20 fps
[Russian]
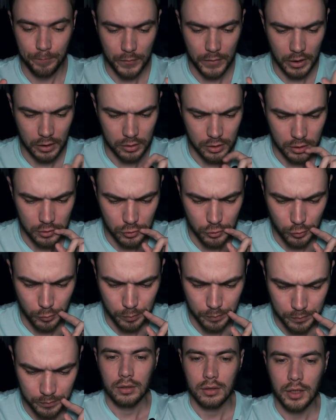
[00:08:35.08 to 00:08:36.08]
Так, сейчас, стоп.
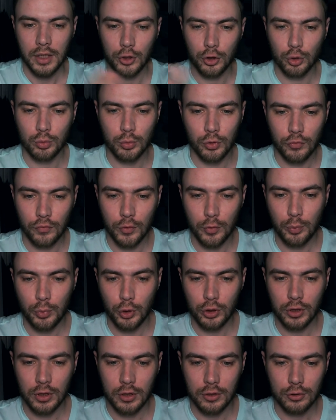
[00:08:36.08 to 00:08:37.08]
Я думаю, вы
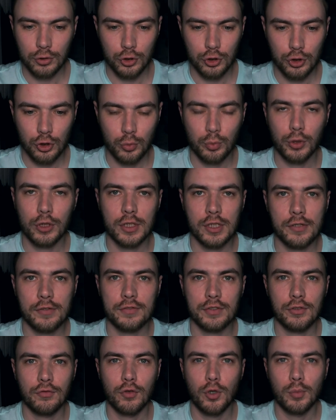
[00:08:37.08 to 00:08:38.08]
поняли то, что больше
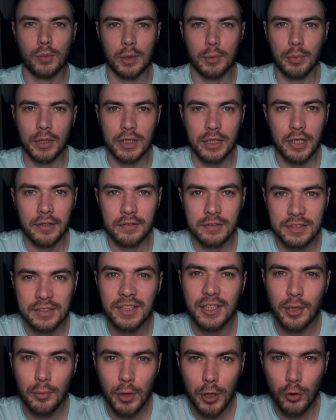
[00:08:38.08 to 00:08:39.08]
всего мне понравились
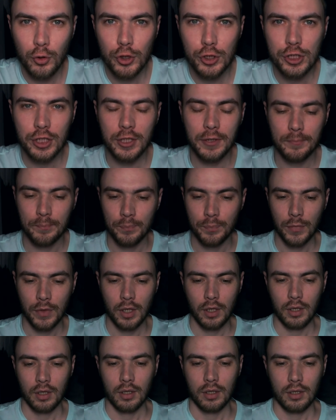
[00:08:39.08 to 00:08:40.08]
громокошки.
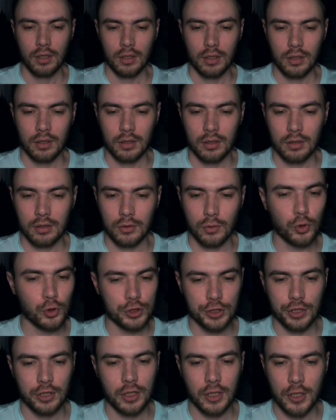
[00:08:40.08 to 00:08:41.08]

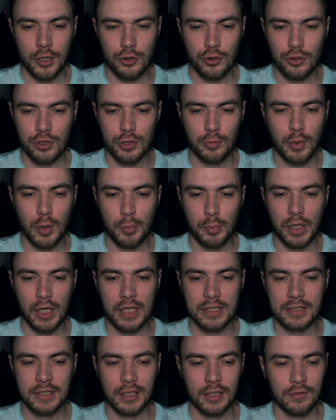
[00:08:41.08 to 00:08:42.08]
Очень хорошо себя
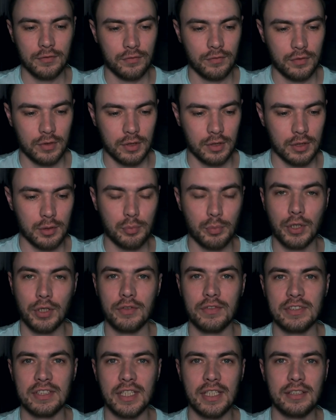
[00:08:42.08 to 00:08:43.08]
показали в
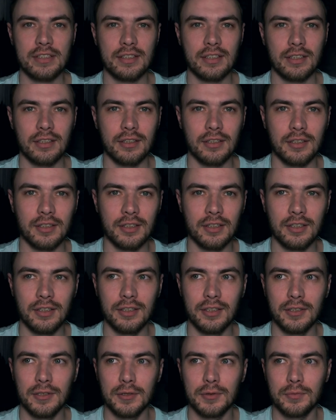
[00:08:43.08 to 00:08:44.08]
импровизации,
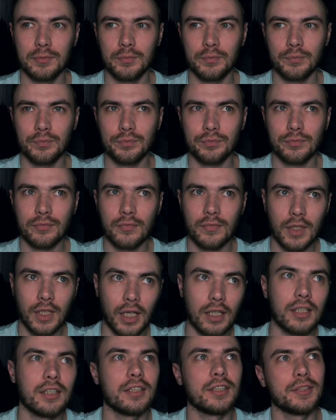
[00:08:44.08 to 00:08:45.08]
и
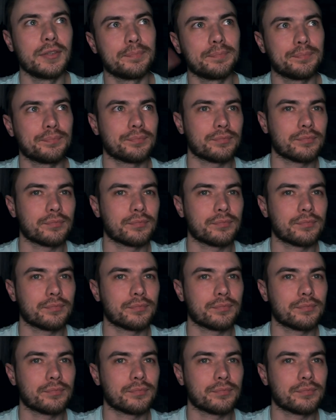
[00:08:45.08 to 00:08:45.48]
как и